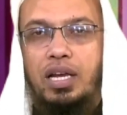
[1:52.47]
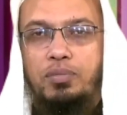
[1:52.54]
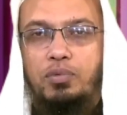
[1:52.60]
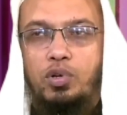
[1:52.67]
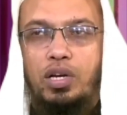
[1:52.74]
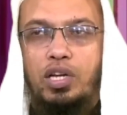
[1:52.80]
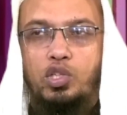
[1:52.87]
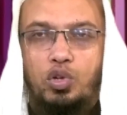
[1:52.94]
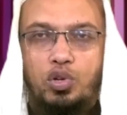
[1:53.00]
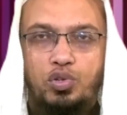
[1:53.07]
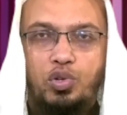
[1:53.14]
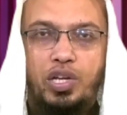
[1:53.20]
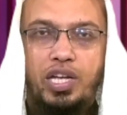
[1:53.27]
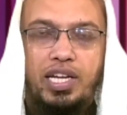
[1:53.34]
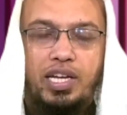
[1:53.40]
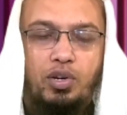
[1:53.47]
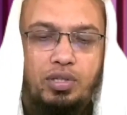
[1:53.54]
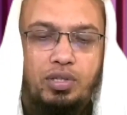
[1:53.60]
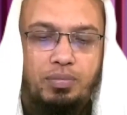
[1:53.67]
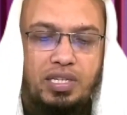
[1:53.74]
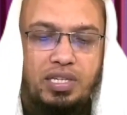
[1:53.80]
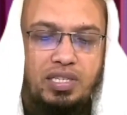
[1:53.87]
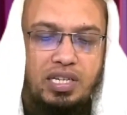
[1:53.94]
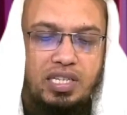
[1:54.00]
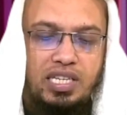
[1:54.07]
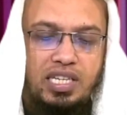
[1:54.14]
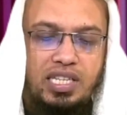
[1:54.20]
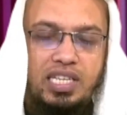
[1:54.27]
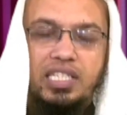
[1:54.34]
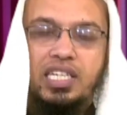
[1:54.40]
আলহামদুলিল্লাহ সহজ হয়েই গেল যে আপনার স্ত্রী
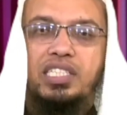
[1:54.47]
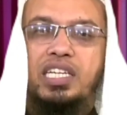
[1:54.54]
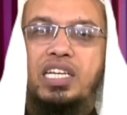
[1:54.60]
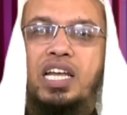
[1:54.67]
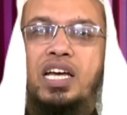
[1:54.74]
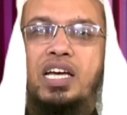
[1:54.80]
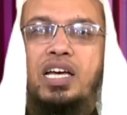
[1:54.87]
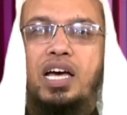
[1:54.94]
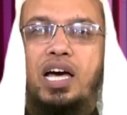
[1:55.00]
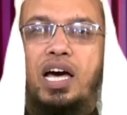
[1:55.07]
নিজে নিতেই চাচ্ছেন না